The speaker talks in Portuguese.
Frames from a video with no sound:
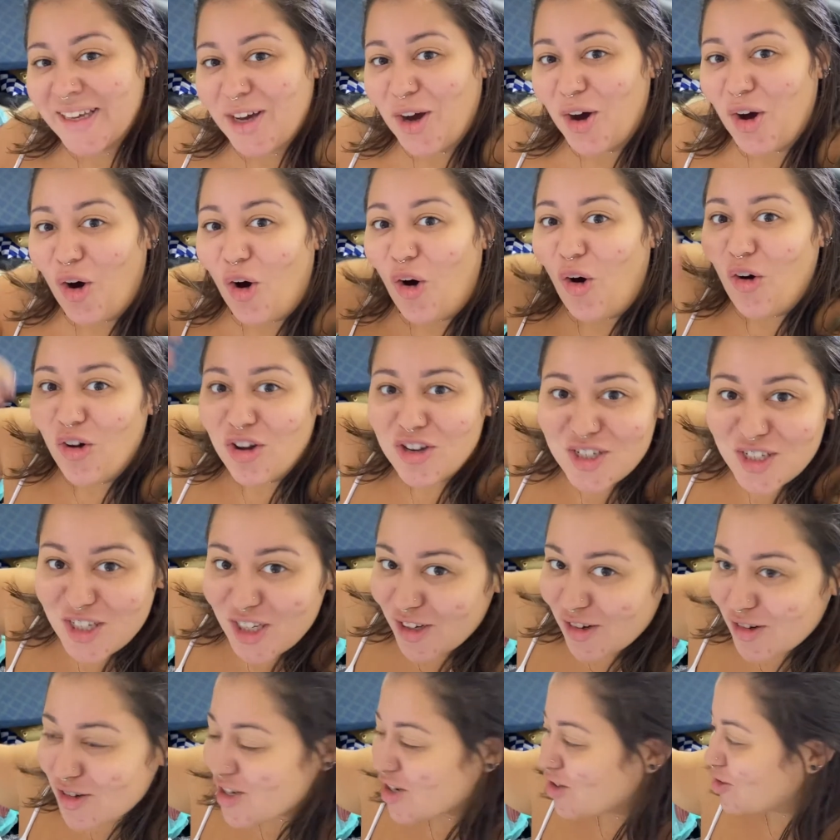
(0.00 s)
Hoje
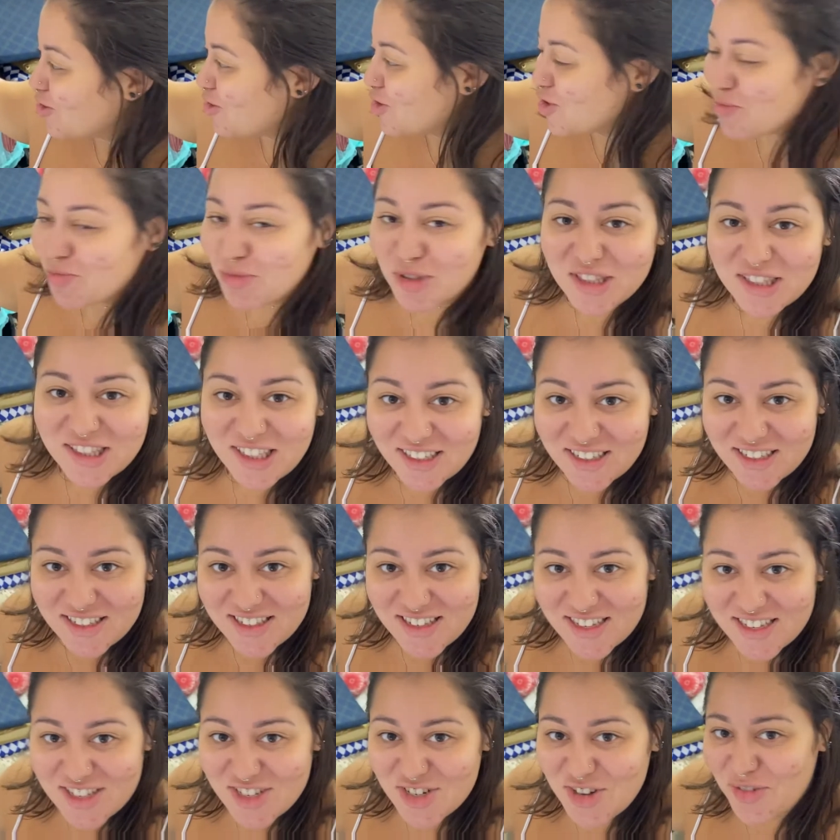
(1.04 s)
que eu já tô de
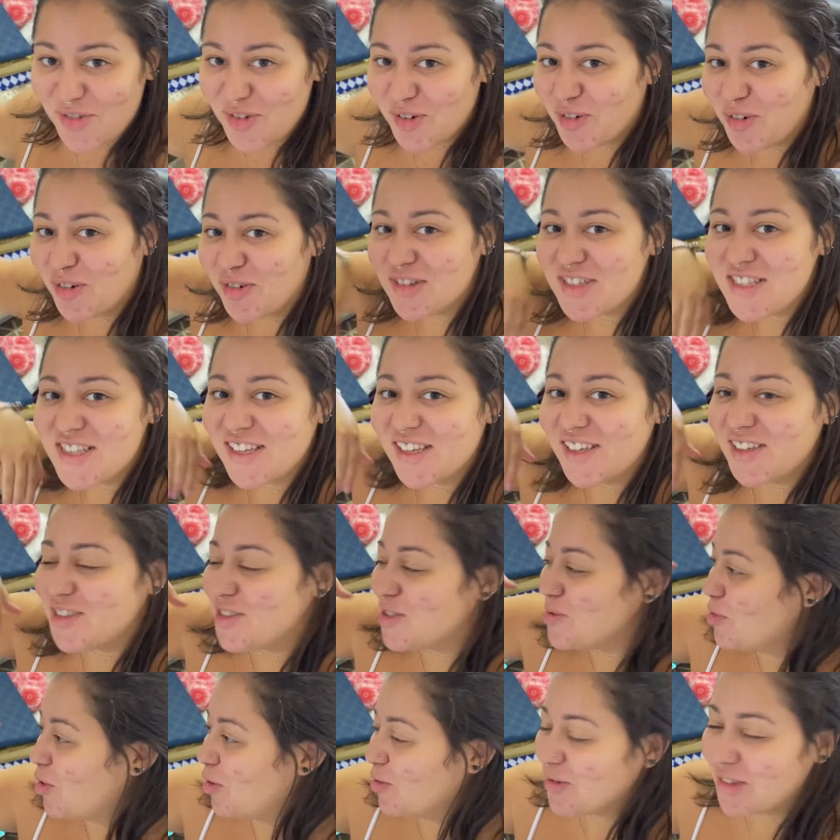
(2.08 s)
mudança, que vocês já viram que eu consegui
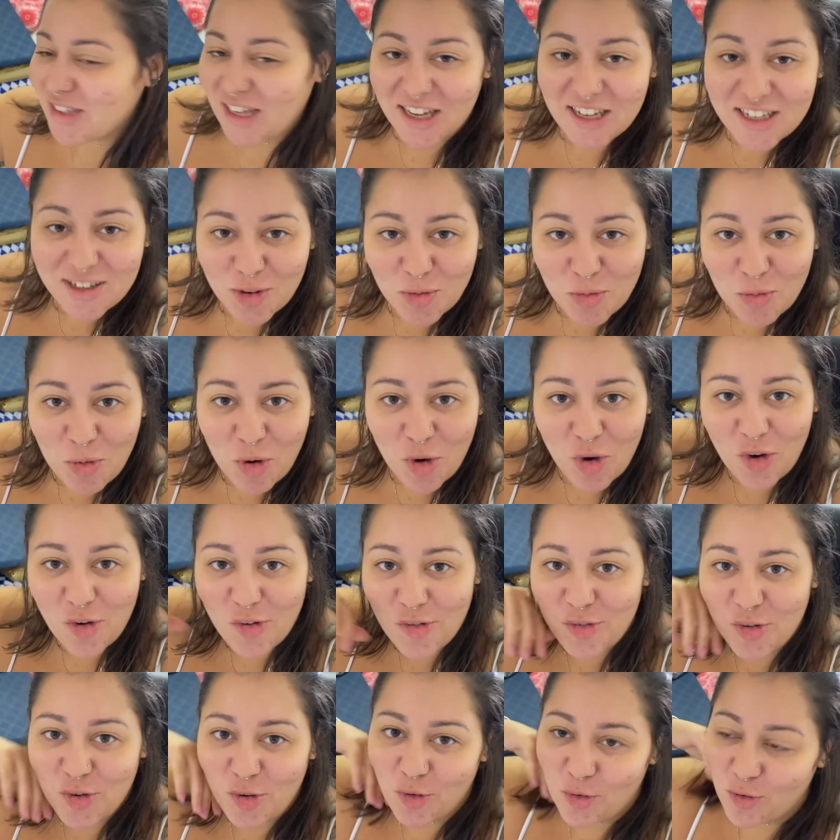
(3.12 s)
desmontar o
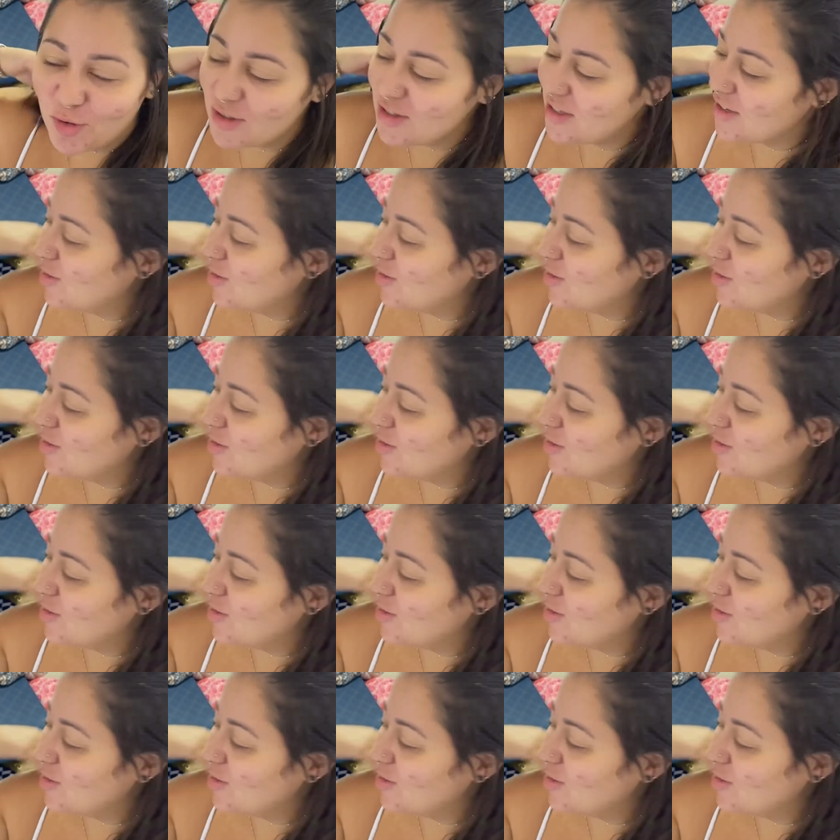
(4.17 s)
móvel, consegui